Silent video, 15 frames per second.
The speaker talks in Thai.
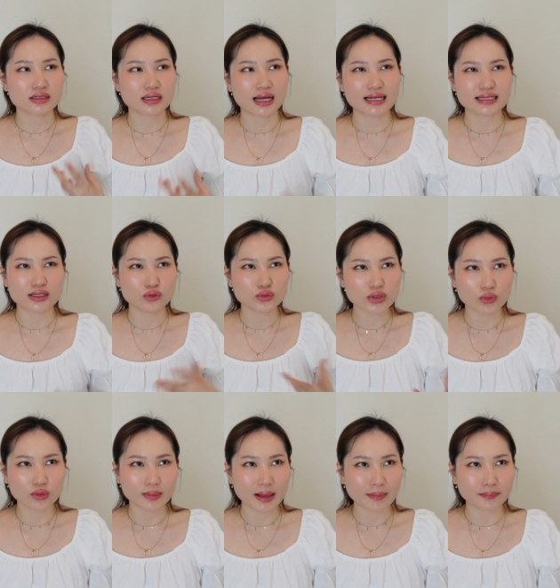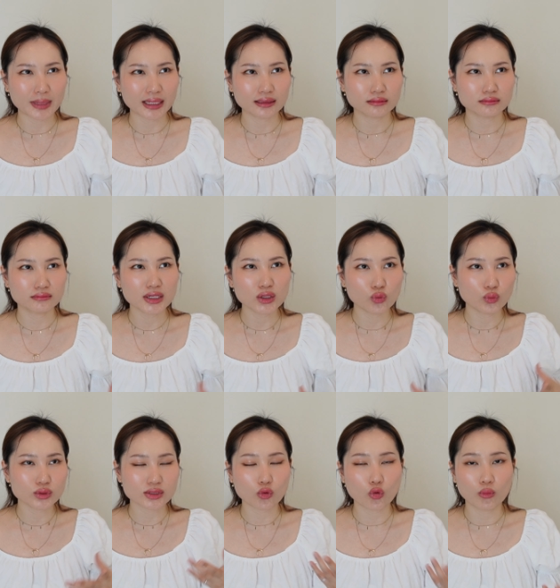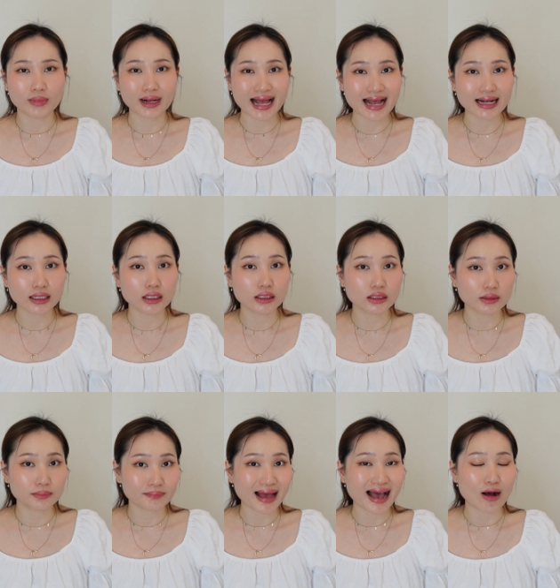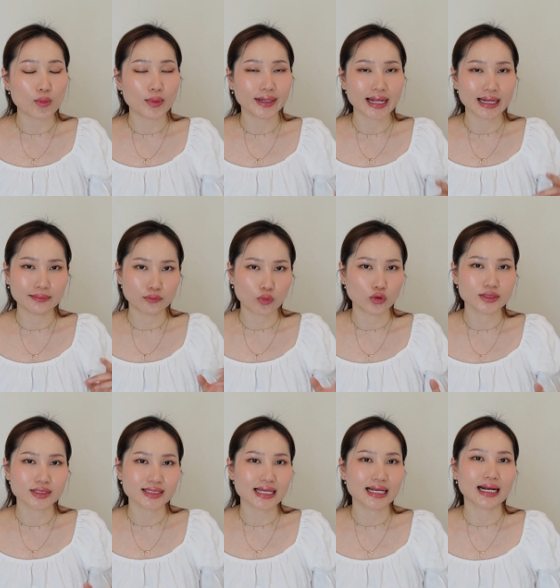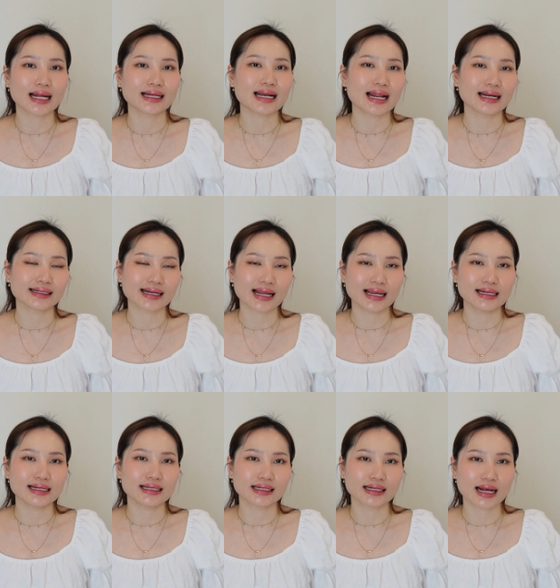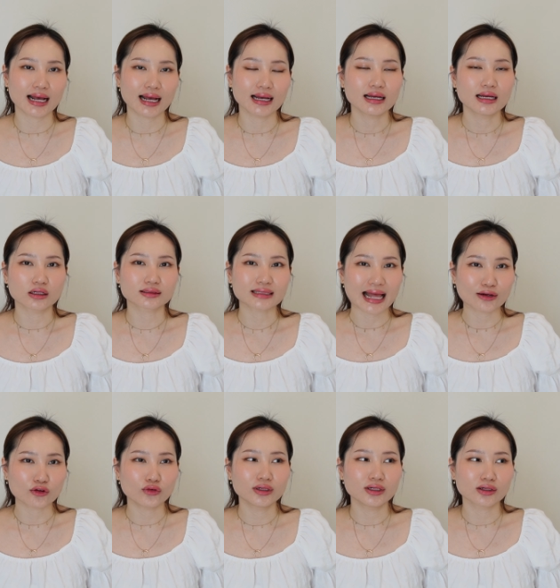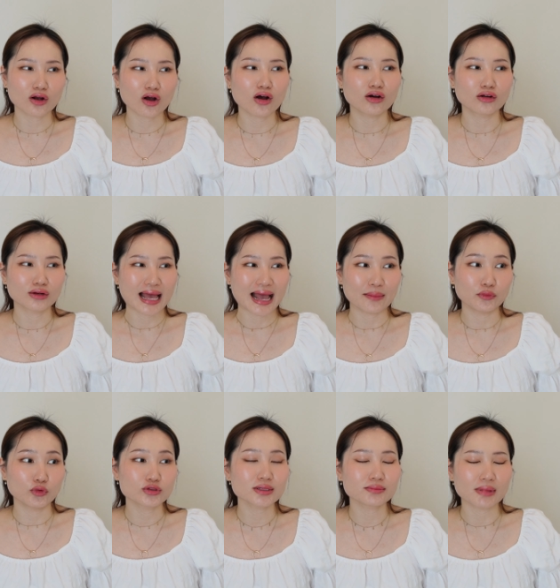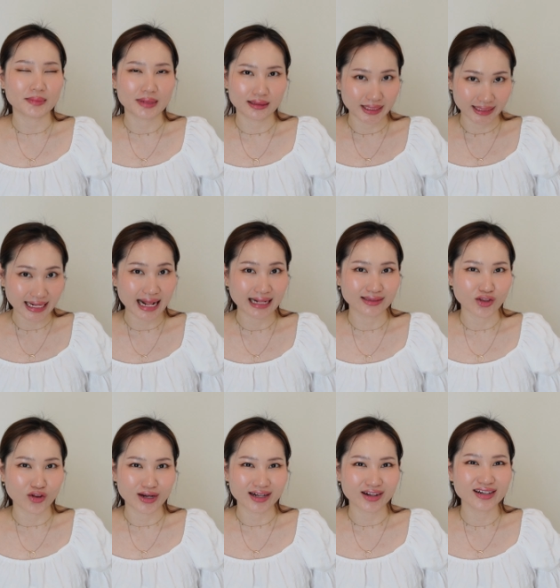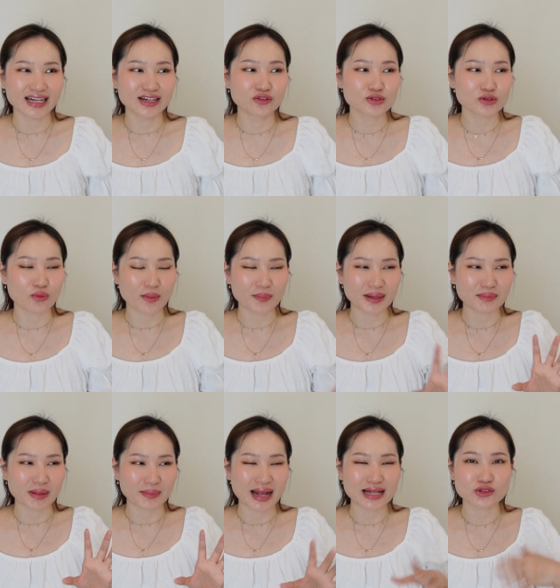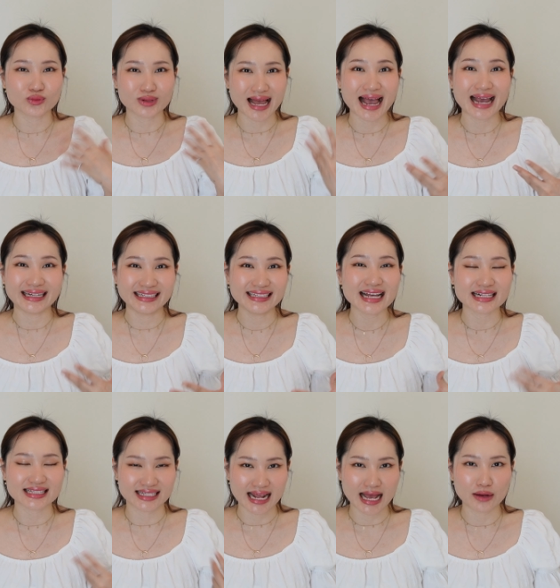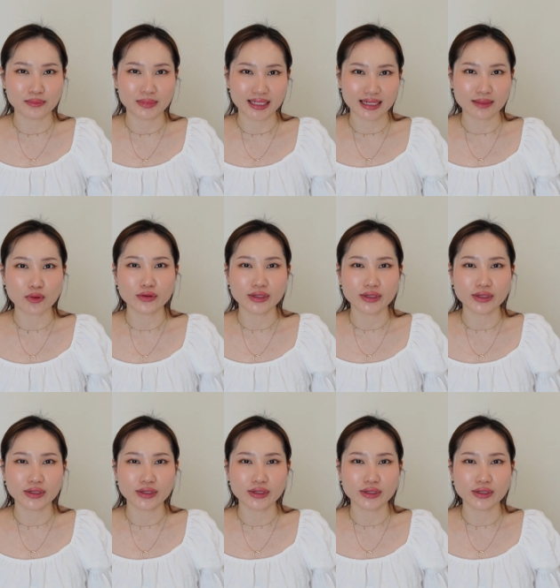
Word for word: อาจจะรู้สึกว่าแบบมันไม่รู้จะคุ้มค่าเงินหรือเปล่ามันเห็นผลจริงขนาดไหนเลยนะคะตาลคนหนึ่งก็แอบรู้สึกแบบนั้นเหมือนกันตอนนั้นก็เลยรู้สึกว่าเป็นแบบอันสุดท้ายที่อยากจะทำอะไรเงี้ยพอ